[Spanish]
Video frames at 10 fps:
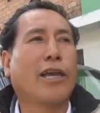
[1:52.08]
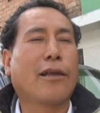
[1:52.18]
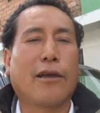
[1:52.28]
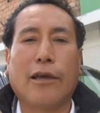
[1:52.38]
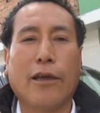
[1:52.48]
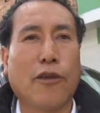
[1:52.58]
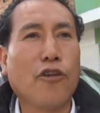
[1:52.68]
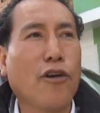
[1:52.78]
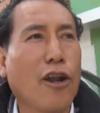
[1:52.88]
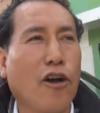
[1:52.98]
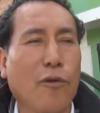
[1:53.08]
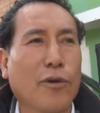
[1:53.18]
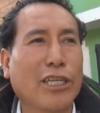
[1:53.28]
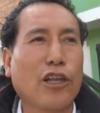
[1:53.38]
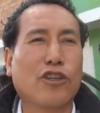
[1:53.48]
Eh, yo creo que
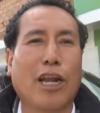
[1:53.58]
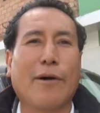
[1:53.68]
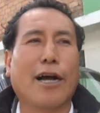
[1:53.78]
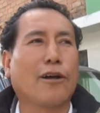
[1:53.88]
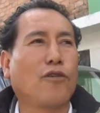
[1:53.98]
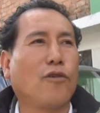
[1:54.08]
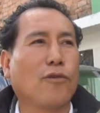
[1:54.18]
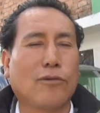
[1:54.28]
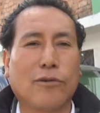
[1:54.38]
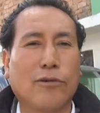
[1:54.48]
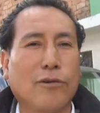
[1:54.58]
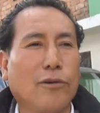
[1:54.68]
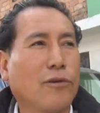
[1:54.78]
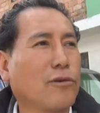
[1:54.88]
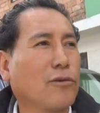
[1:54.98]
pues ellos trabajan
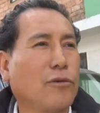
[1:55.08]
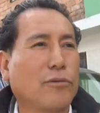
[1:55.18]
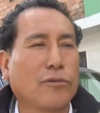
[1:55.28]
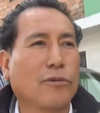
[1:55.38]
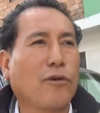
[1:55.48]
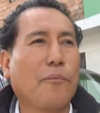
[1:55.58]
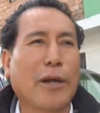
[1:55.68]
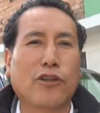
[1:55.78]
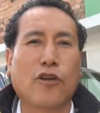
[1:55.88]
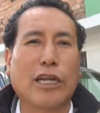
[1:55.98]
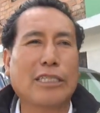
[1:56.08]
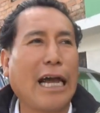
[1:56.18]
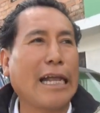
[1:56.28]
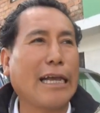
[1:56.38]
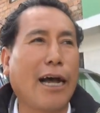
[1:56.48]
con con, personas
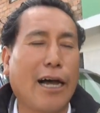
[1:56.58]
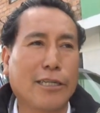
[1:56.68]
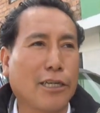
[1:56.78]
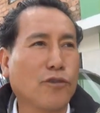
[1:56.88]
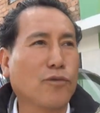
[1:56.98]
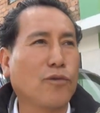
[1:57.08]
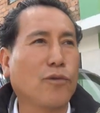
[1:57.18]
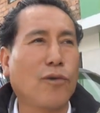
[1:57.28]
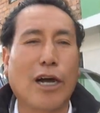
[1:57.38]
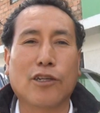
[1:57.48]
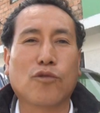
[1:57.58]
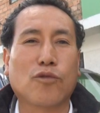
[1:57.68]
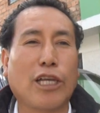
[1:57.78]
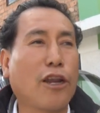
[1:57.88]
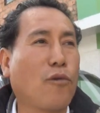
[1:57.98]
allegadas a su,
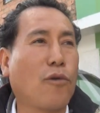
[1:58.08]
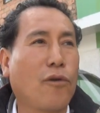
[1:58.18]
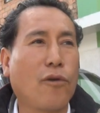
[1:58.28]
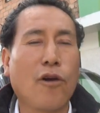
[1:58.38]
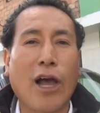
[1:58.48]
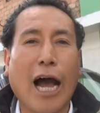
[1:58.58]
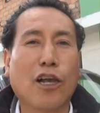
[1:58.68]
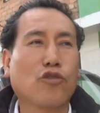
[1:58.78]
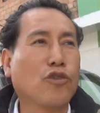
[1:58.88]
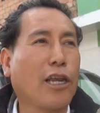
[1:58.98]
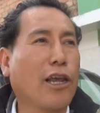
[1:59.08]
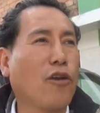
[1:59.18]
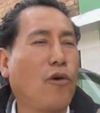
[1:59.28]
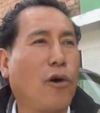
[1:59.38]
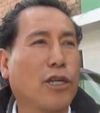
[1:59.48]
círculo, a su
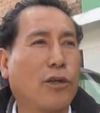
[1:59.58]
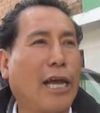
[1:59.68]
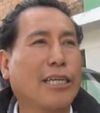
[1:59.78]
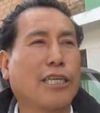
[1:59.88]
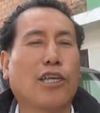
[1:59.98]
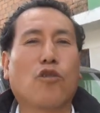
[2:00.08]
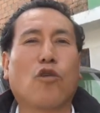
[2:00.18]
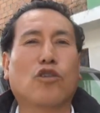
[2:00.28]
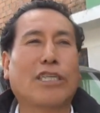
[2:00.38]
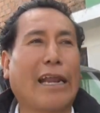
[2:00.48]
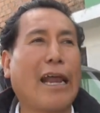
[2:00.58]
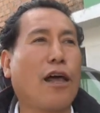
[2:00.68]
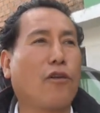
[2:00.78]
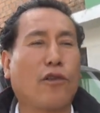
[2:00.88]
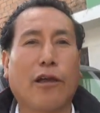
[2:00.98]
círculo, a ese círculo
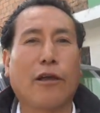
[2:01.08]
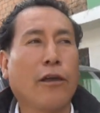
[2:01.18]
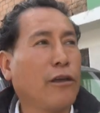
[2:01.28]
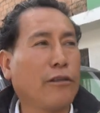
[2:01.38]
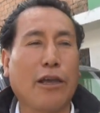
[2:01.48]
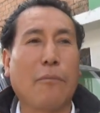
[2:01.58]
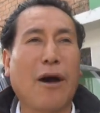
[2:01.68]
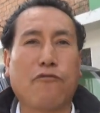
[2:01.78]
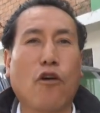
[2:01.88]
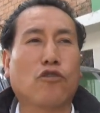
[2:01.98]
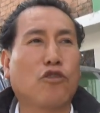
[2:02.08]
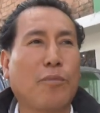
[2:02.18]
cerrado de, mafiosos